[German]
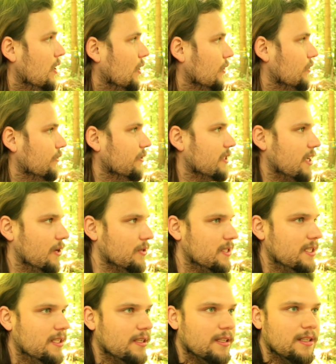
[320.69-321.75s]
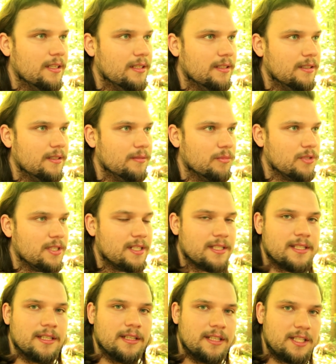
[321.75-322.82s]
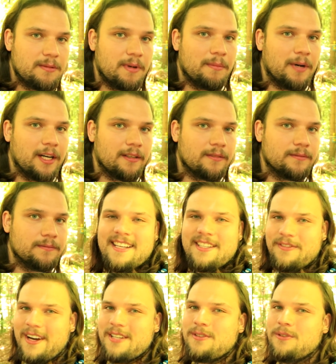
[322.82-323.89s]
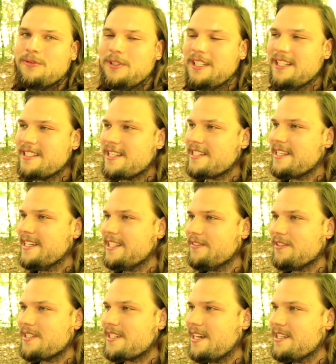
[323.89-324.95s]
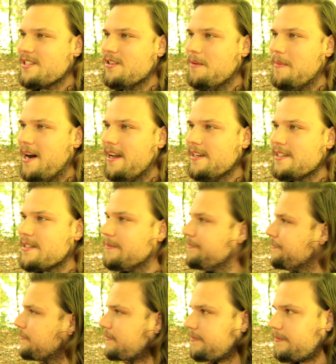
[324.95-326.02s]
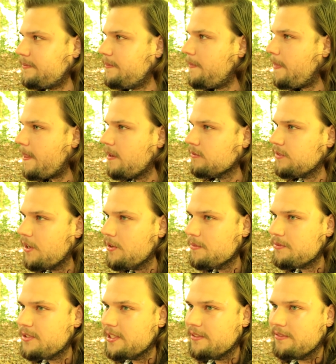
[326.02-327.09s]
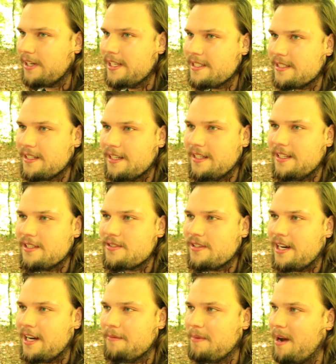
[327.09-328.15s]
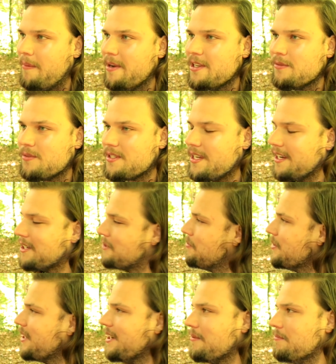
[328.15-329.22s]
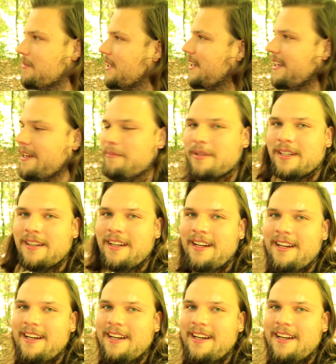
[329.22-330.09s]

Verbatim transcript: Und so wie es aussieht, muss ich das hier nicht mehr machen. Ich weiß, für viele ist das eigentlich was ganz Normales, einen vernünftigen Wald in der Nähe zu haben, aber ich muss sagen, ich bin gerade mega happy.